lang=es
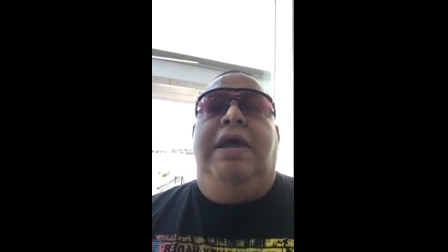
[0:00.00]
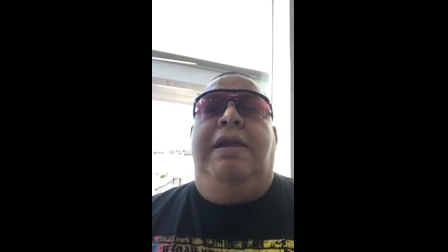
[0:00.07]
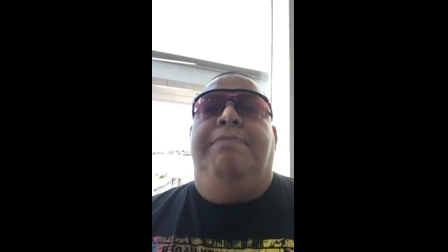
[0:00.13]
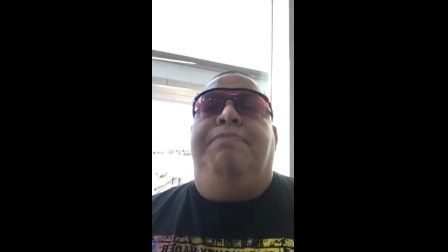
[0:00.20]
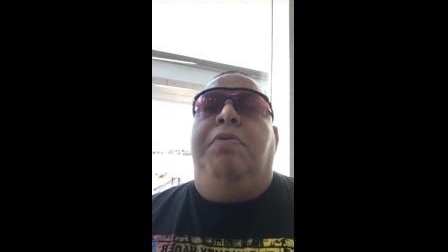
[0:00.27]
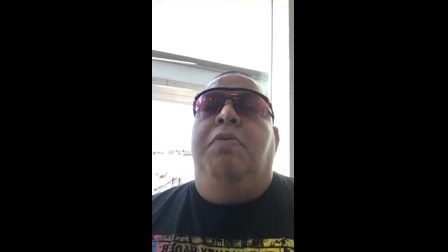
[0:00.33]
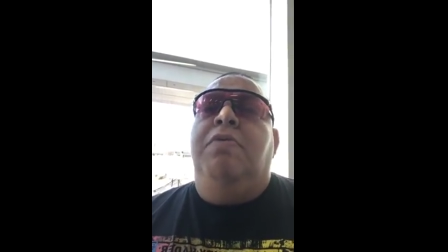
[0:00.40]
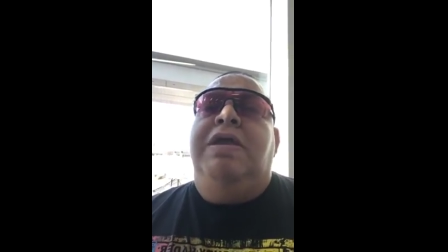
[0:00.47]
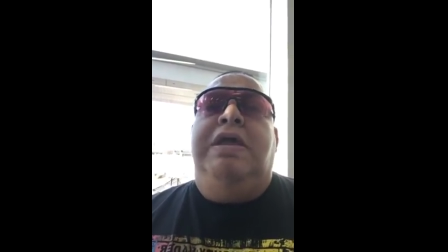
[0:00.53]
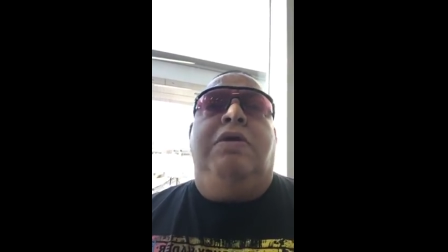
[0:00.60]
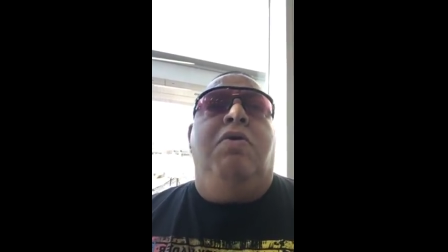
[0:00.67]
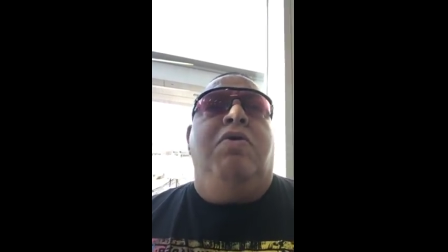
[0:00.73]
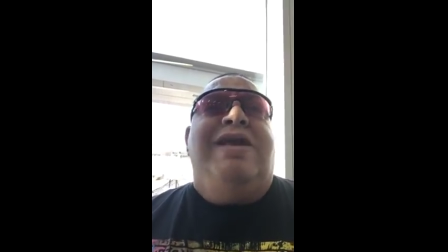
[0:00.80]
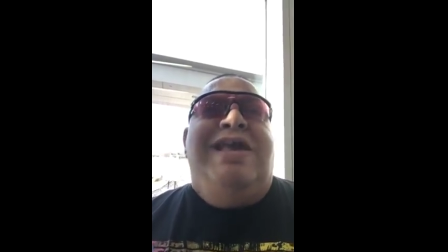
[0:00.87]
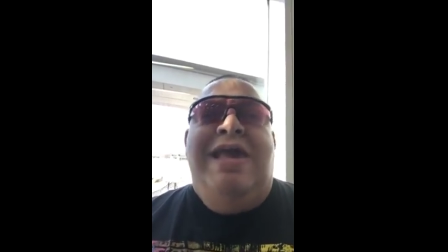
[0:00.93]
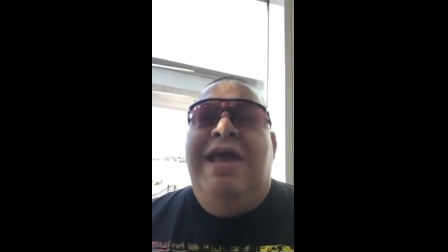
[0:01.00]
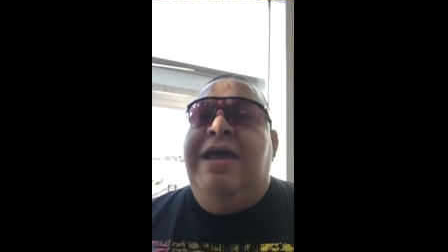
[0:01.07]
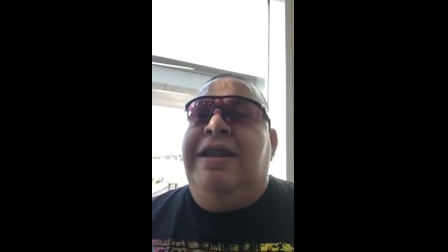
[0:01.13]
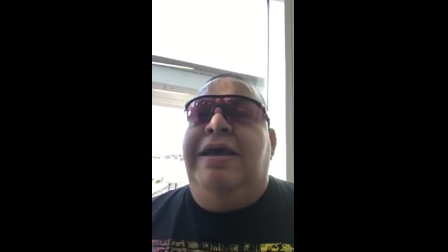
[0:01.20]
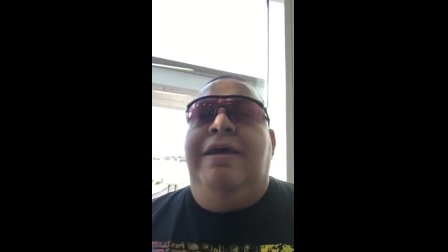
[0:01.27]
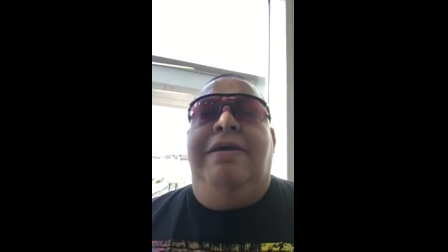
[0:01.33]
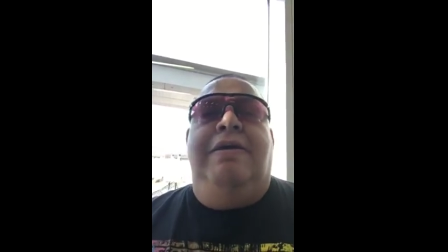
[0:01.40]
El público
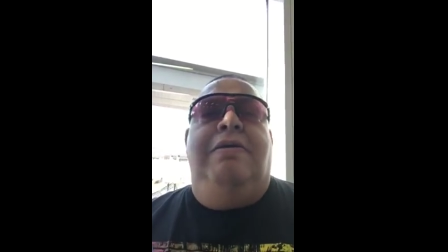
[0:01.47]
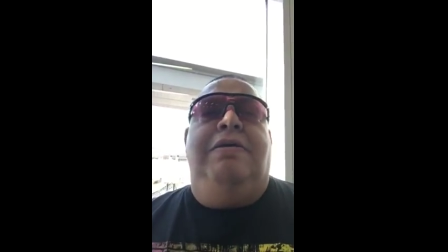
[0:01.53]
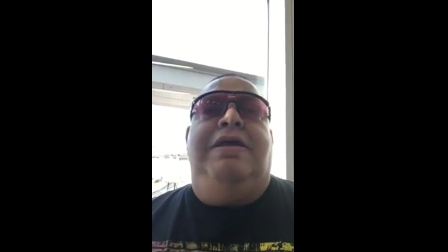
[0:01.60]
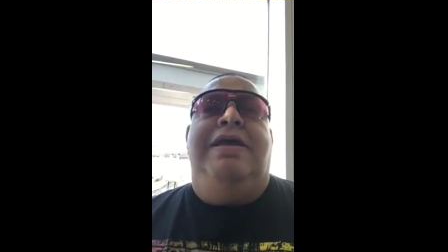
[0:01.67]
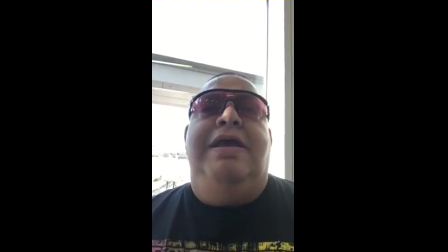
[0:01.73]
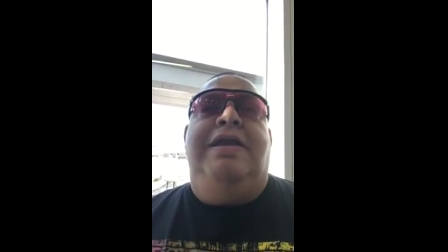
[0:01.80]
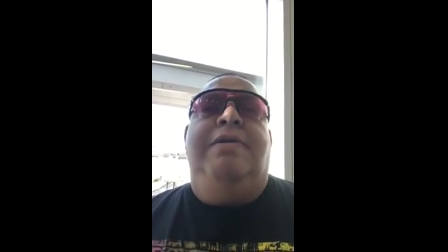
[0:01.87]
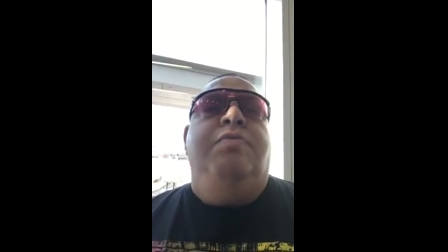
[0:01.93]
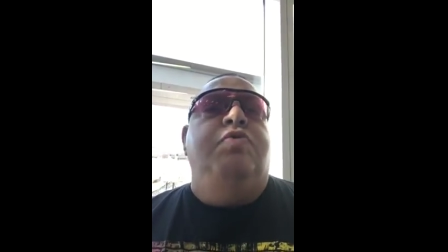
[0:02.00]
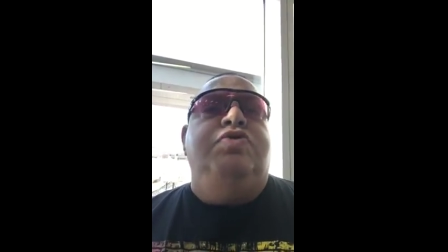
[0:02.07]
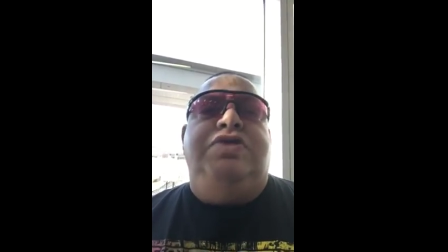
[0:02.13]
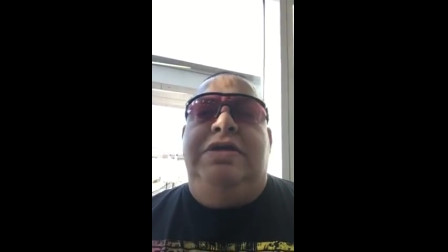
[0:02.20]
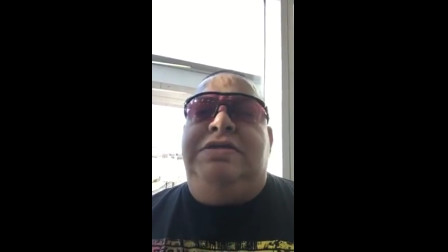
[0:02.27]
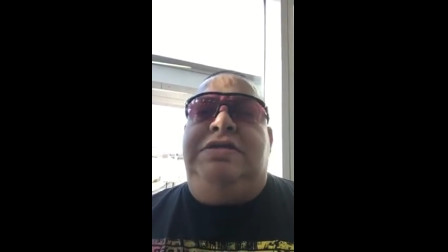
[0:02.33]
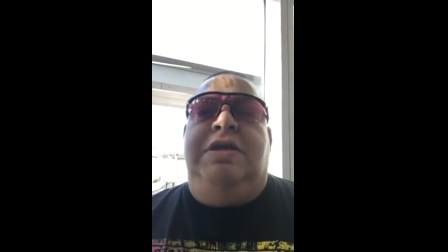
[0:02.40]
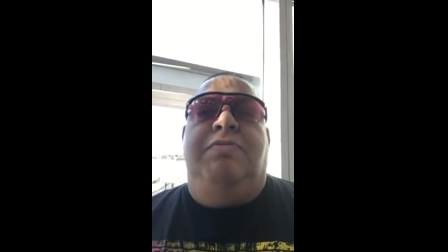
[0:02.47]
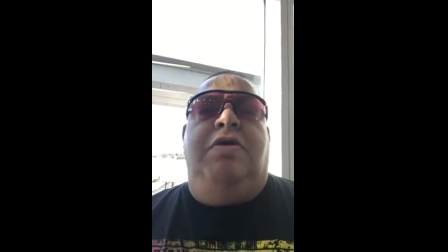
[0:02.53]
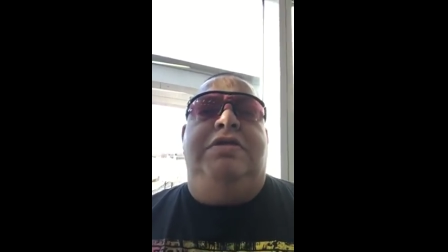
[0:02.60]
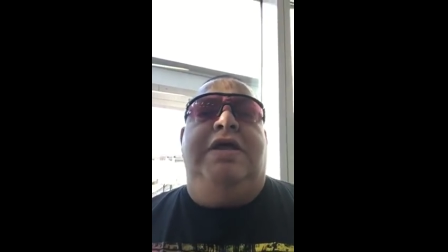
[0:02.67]
quiere quiere muchísimo a